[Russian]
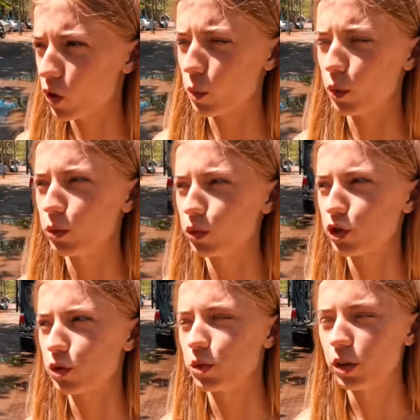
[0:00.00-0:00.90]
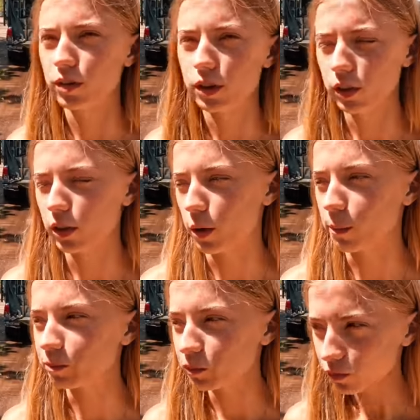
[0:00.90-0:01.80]
Я помню то, что мне говорили
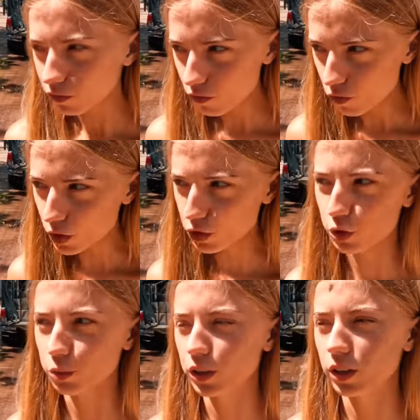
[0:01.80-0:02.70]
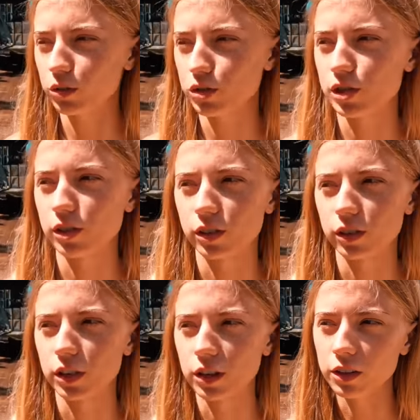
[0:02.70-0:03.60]
там, что бананы сильно
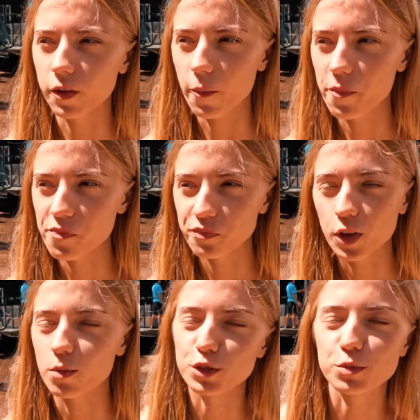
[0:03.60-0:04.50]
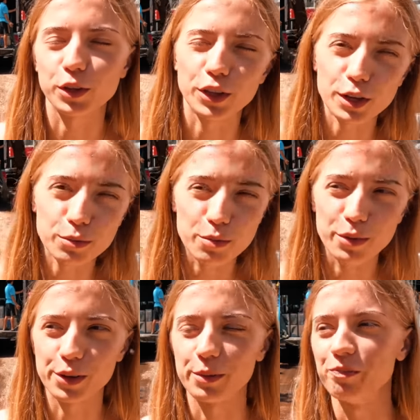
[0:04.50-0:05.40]
калорийные. Мы с моделями
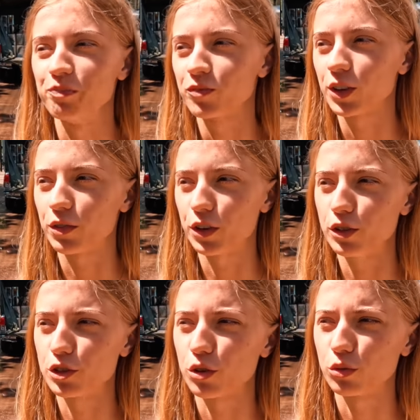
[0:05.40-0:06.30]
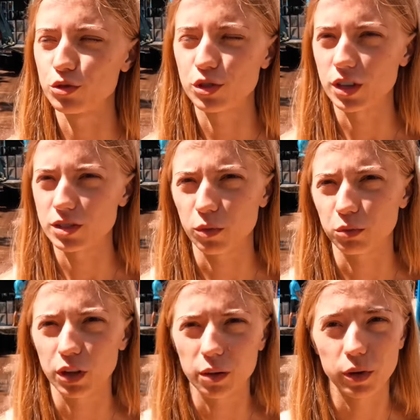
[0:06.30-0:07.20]
были. Говорили, что их нужно есть,
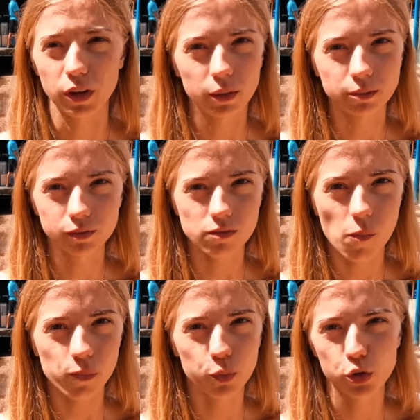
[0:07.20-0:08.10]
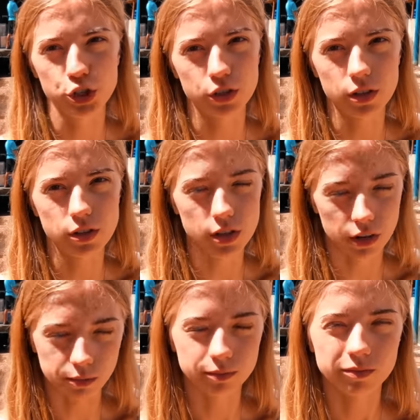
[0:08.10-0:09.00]
по-моему, до обеда. До Больше обеда?
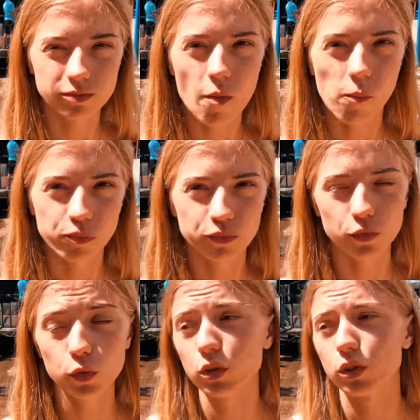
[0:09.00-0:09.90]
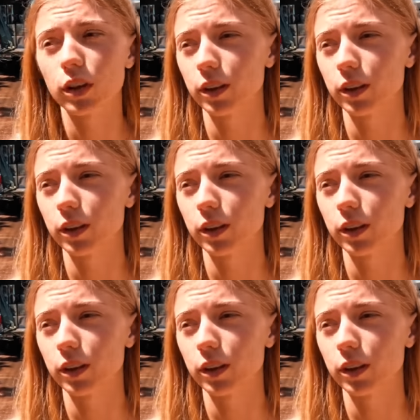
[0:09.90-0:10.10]
Нельзя. Ну, ну это...